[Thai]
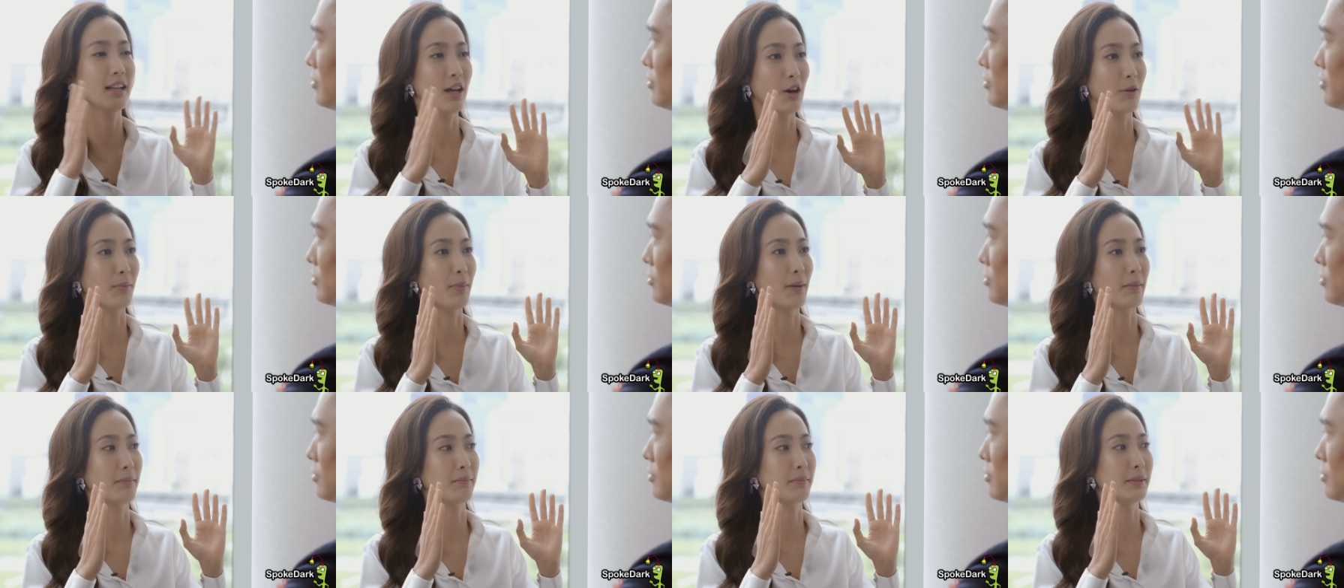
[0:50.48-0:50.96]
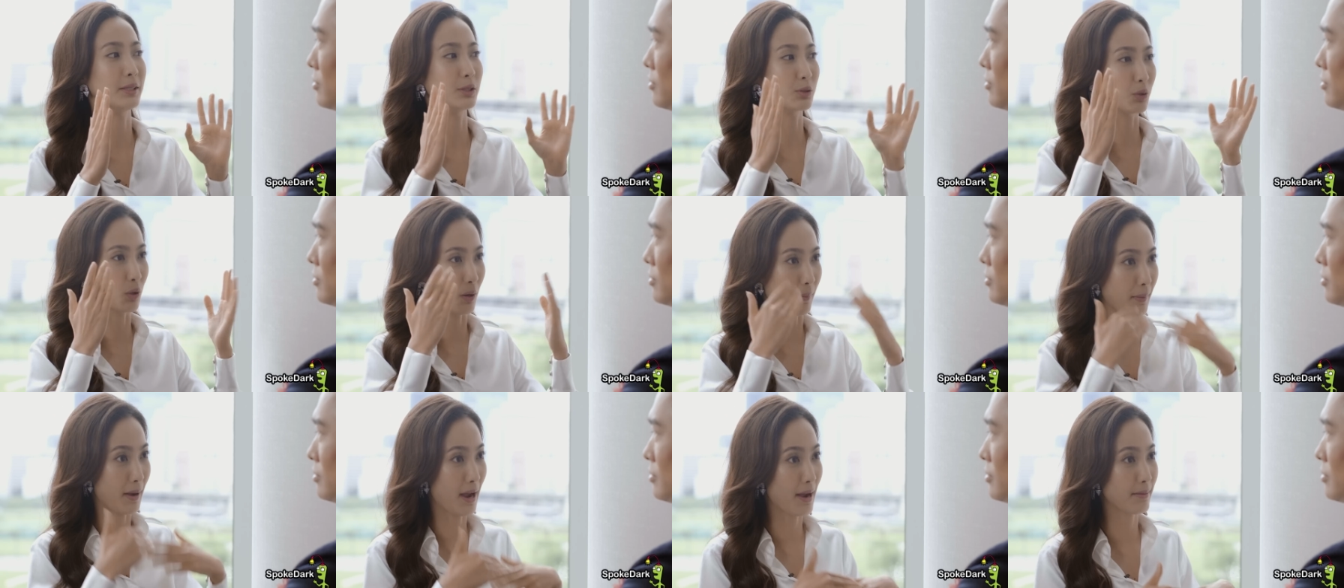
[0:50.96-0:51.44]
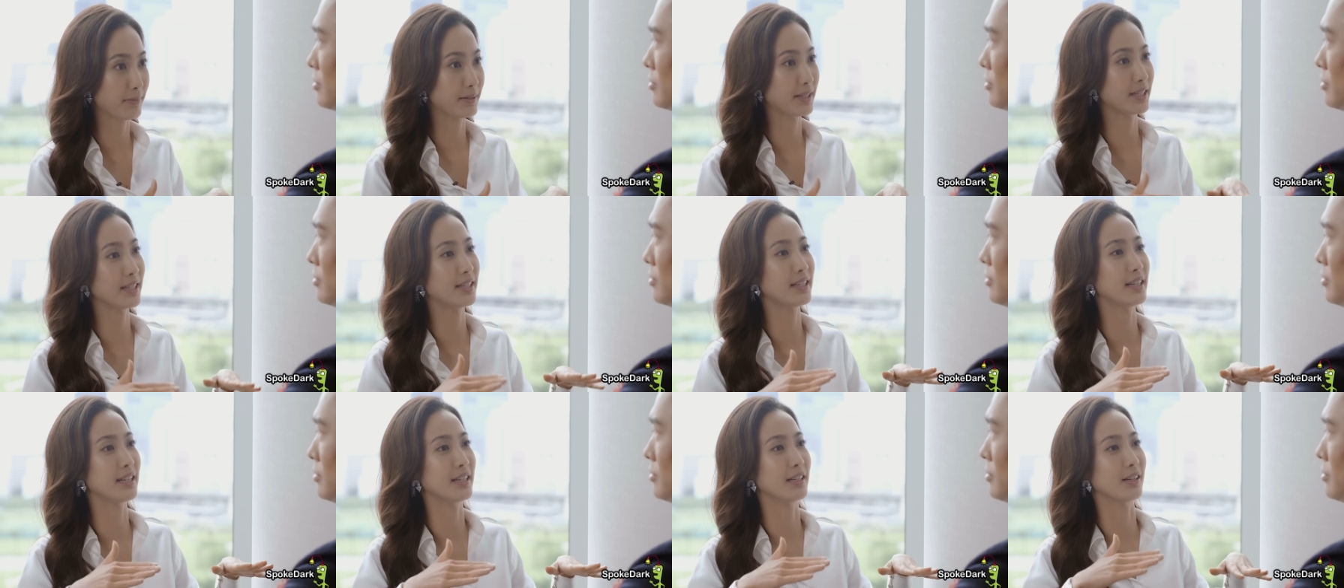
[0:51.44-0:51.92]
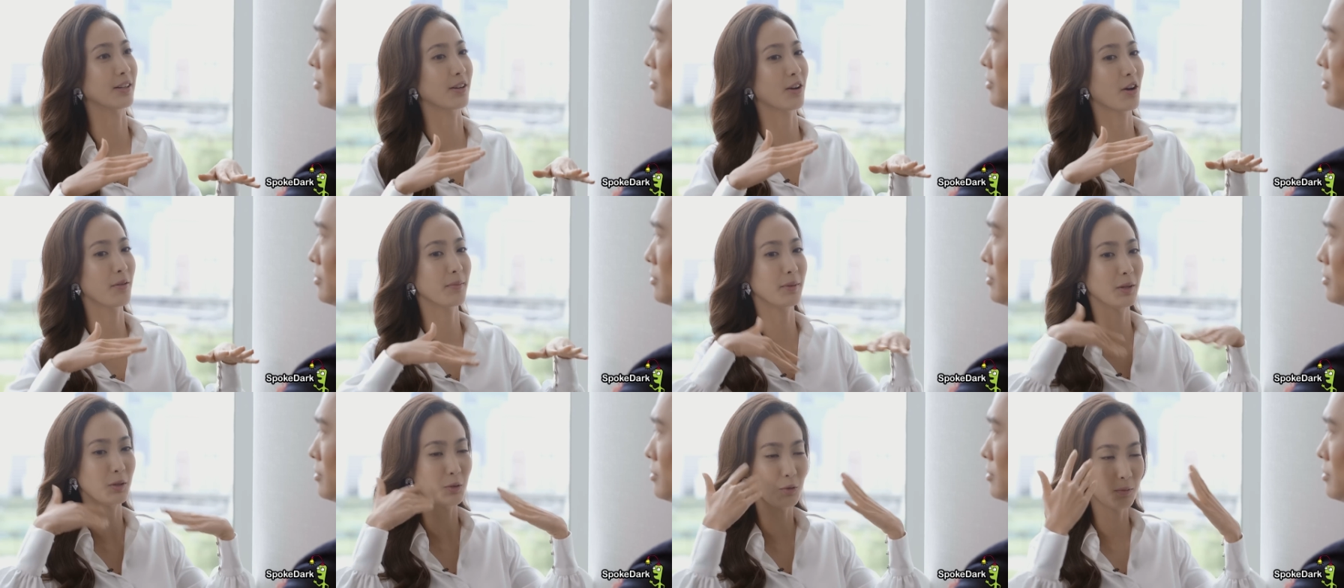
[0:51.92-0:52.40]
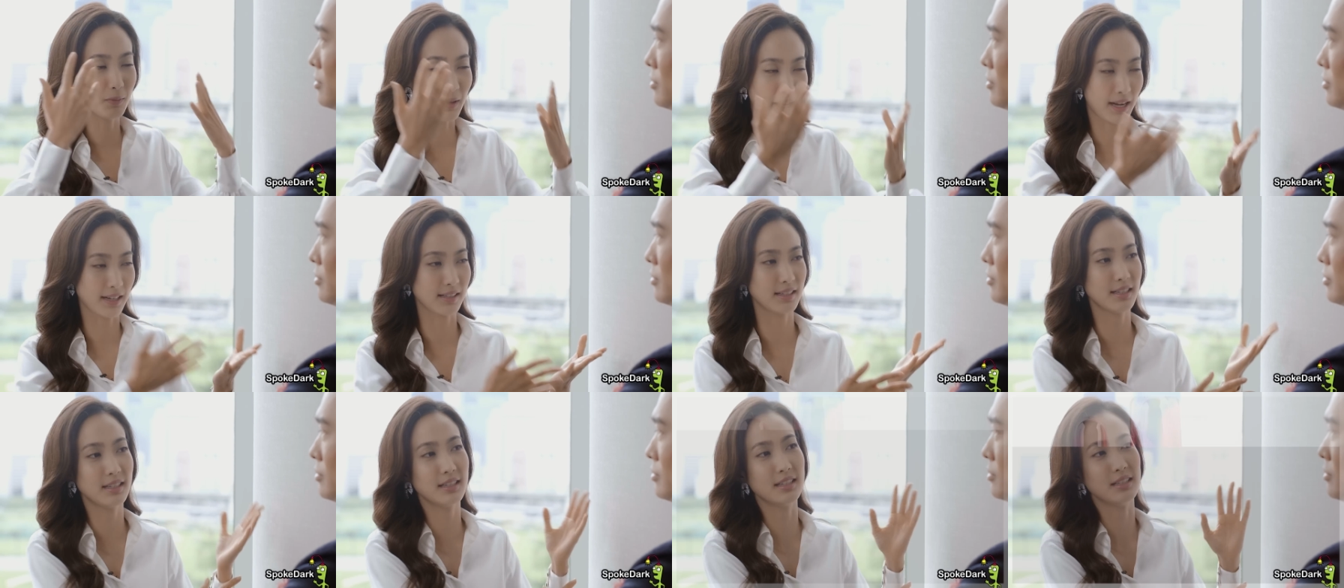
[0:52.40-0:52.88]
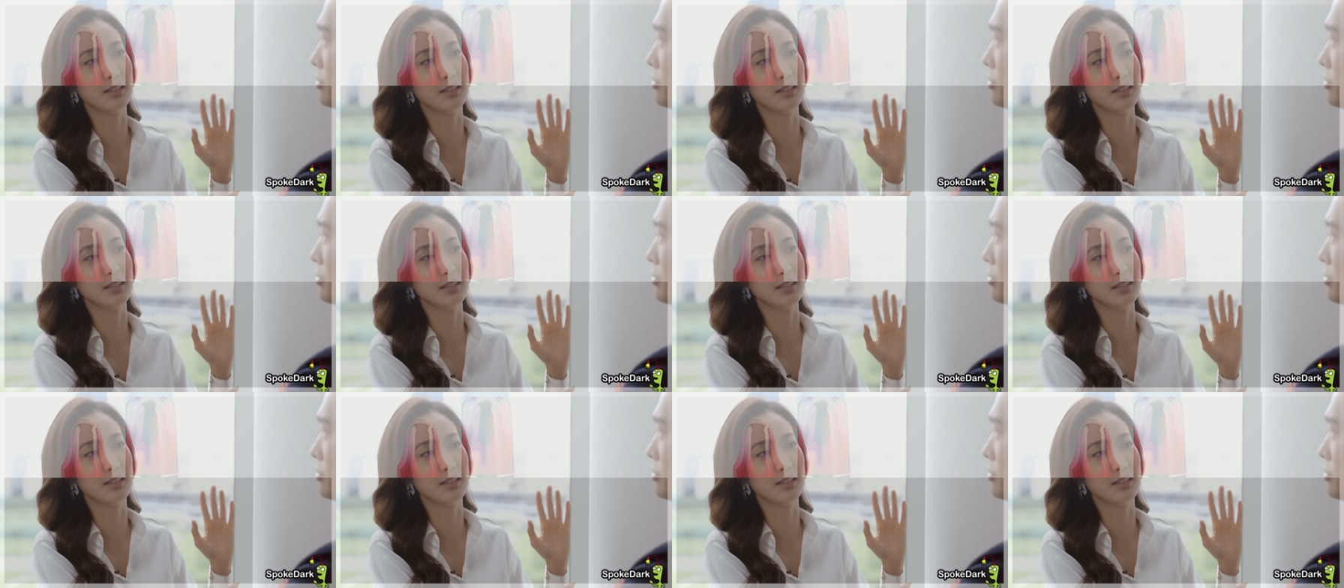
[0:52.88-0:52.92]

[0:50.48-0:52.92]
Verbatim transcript: เราแบบมีสุขภาพที่ดี แล้วก็มีรูปลักษณ์ที่